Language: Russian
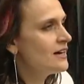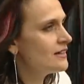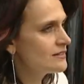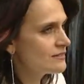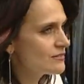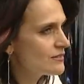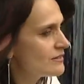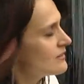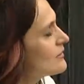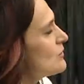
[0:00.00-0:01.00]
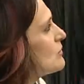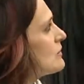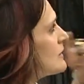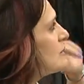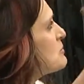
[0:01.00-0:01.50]
э,
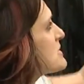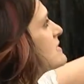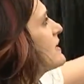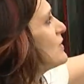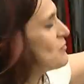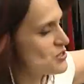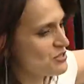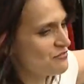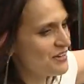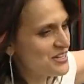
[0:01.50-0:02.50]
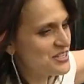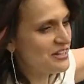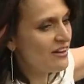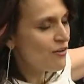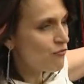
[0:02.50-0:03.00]
написание очень важно.